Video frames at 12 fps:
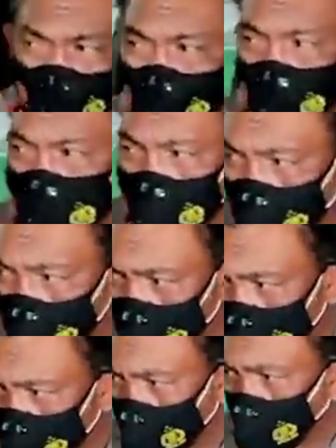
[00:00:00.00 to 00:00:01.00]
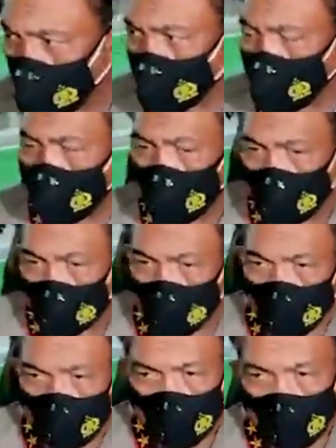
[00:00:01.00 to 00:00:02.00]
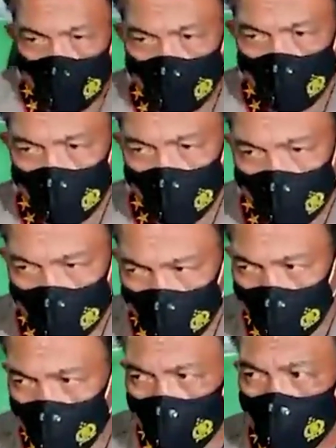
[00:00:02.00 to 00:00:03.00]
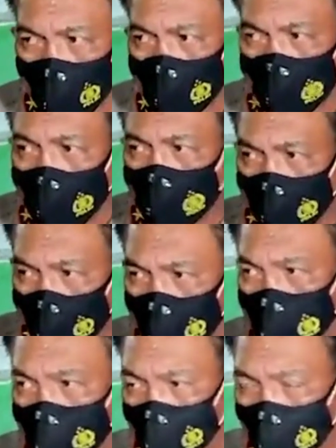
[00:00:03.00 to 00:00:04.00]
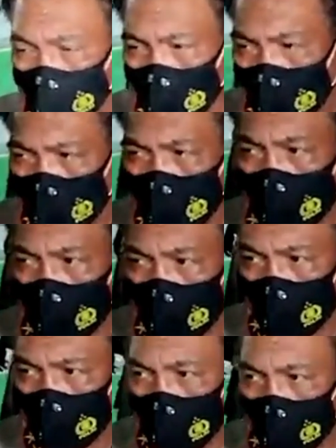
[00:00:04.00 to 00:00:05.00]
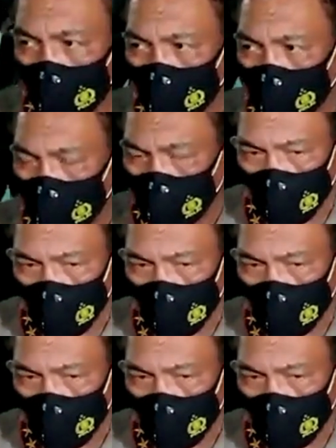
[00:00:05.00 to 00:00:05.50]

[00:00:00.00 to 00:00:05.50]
itu ngecek ya penanganan oleh Polres Tabes terkait dengan